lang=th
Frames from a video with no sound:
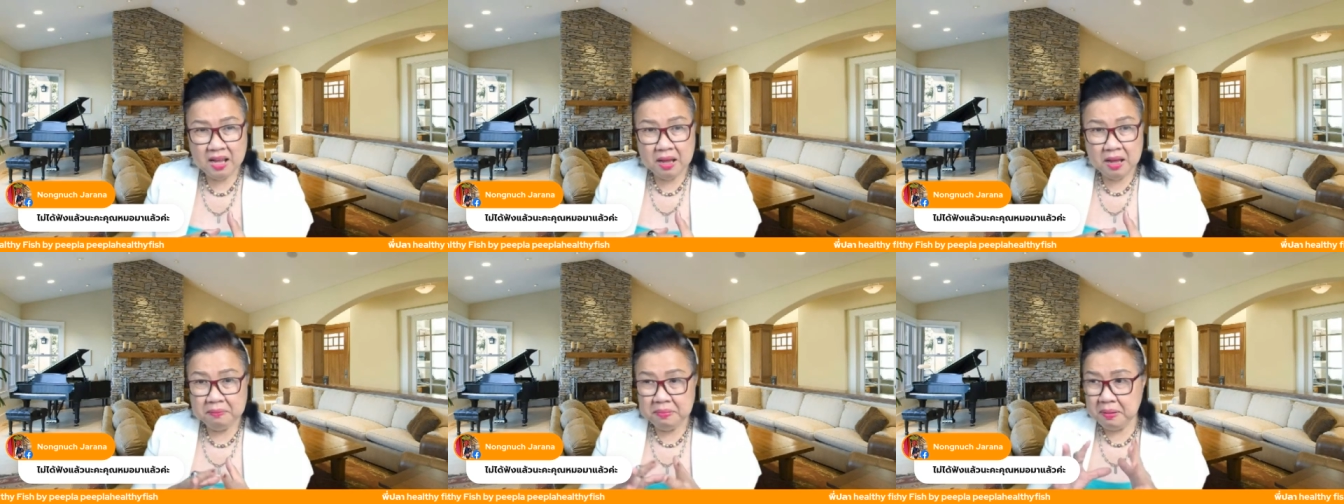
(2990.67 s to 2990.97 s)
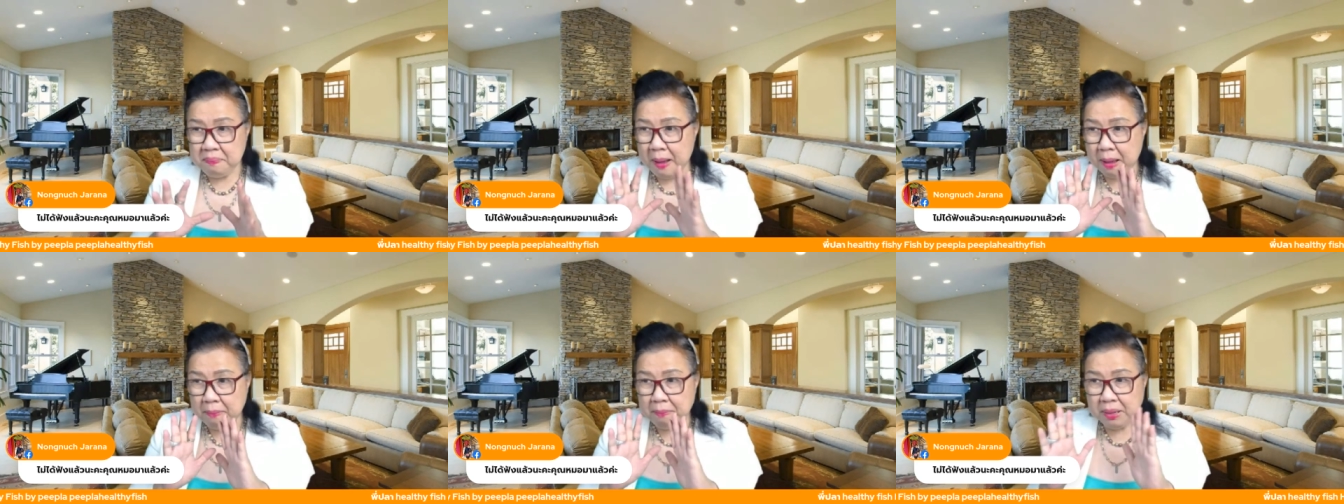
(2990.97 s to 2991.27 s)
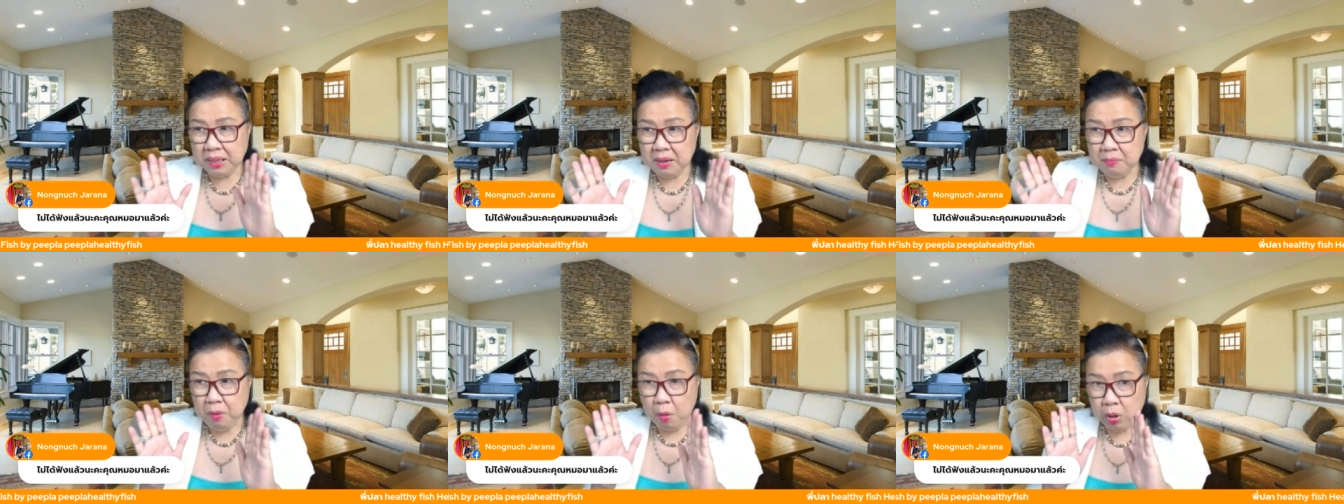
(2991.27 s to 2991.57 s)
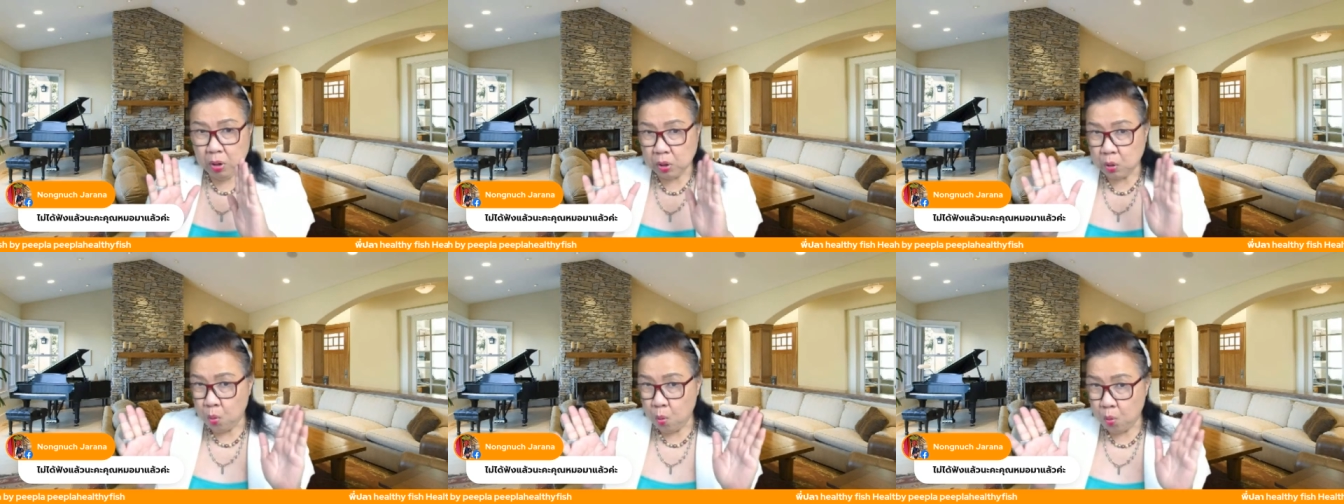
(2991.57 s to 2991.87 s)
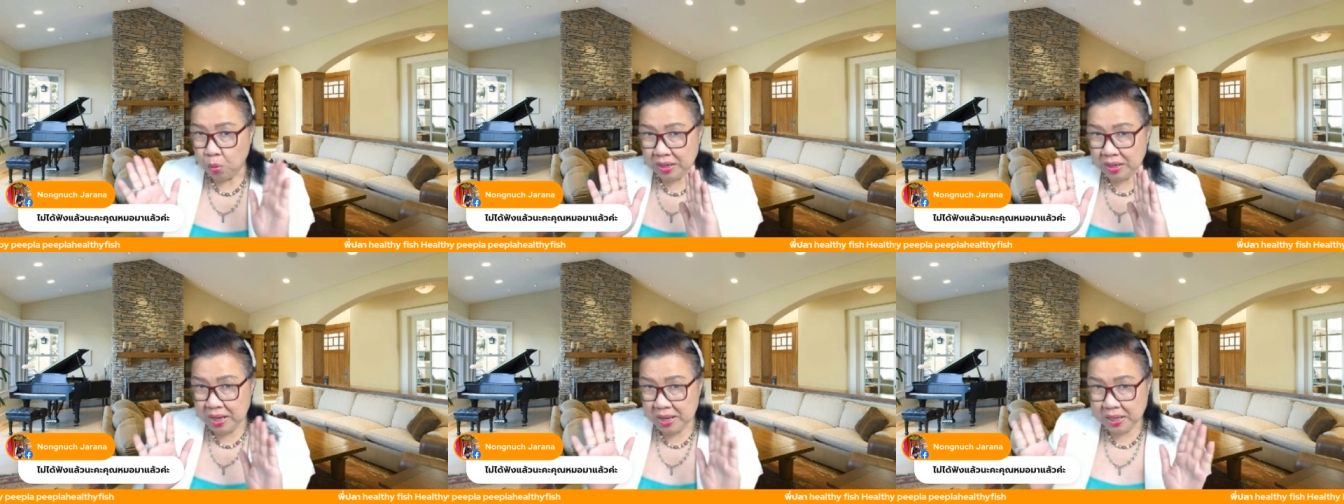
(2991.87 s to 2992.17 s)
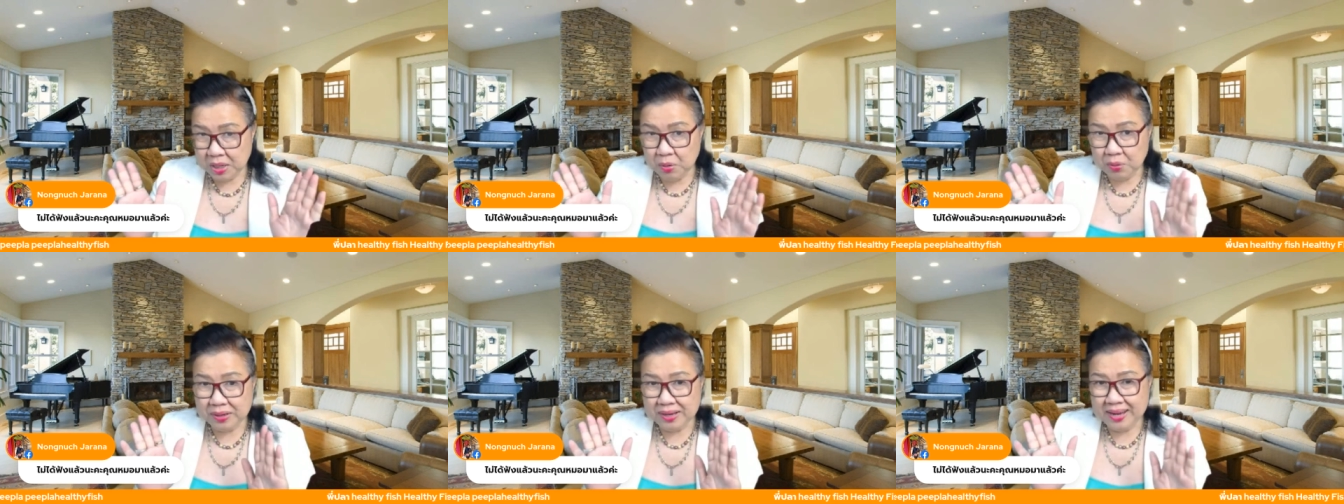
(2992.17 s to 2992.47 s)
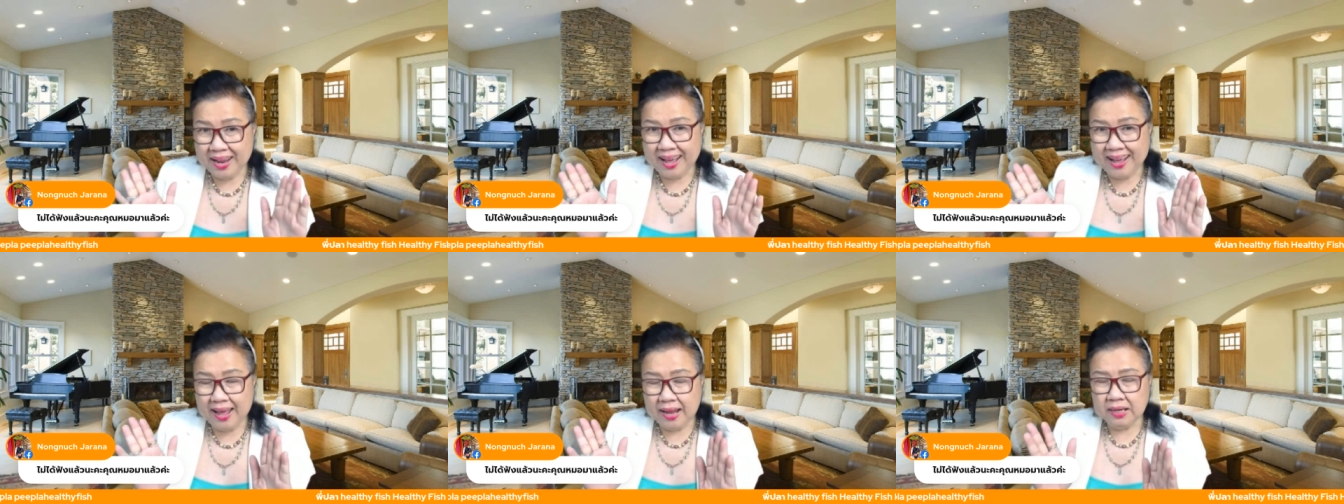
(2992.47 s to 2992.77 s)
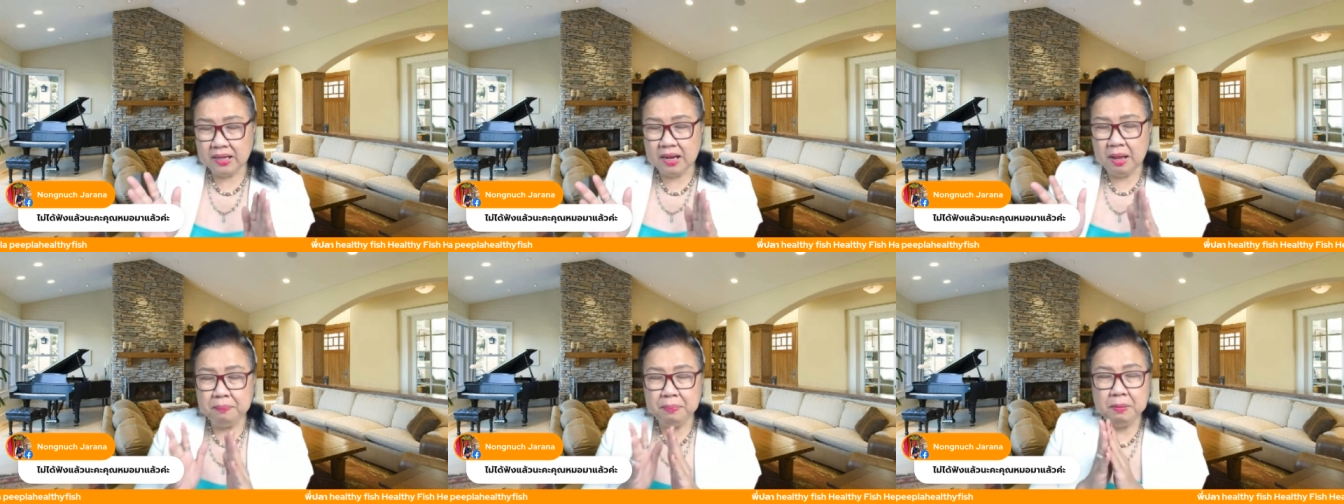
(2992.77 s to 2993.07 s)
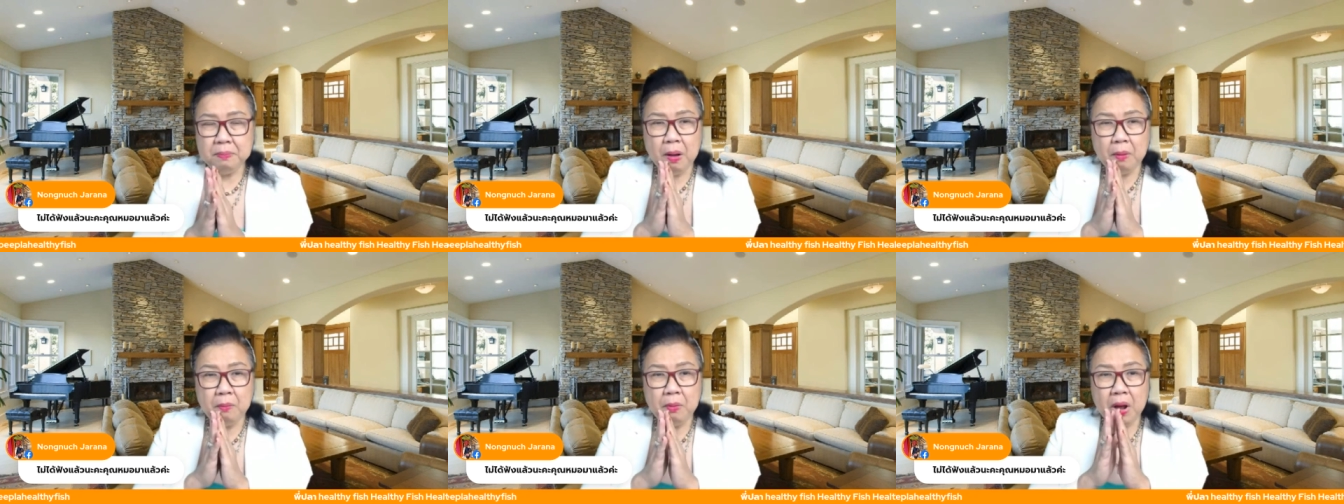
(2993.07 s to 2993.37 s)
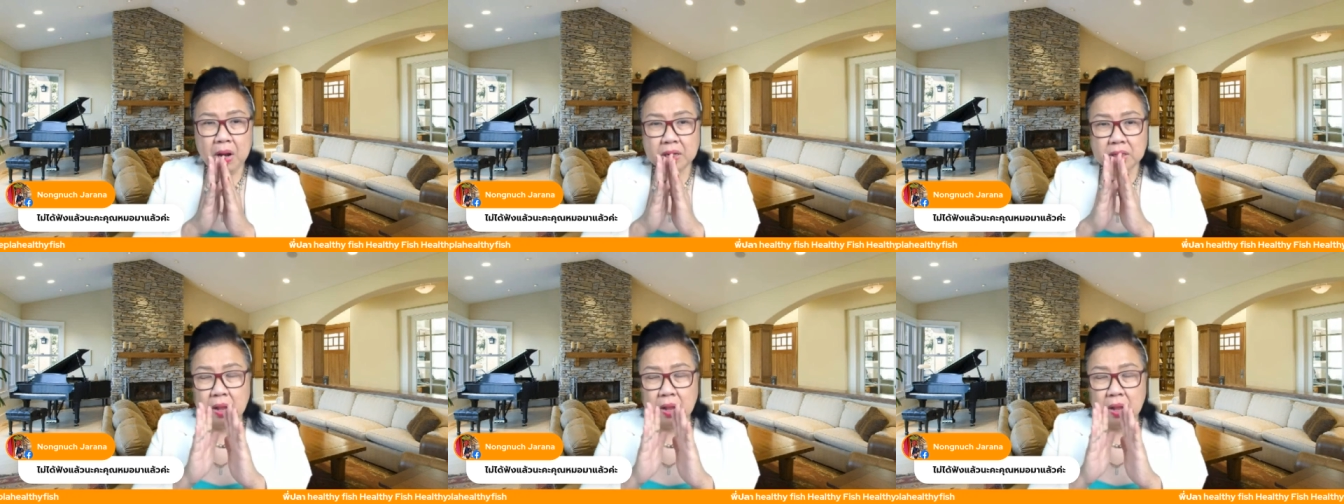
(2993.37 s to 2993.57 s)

พี่ปาไม่ได้บอกว่าถูกที่สุดนะคะแต่พี่ปาว่า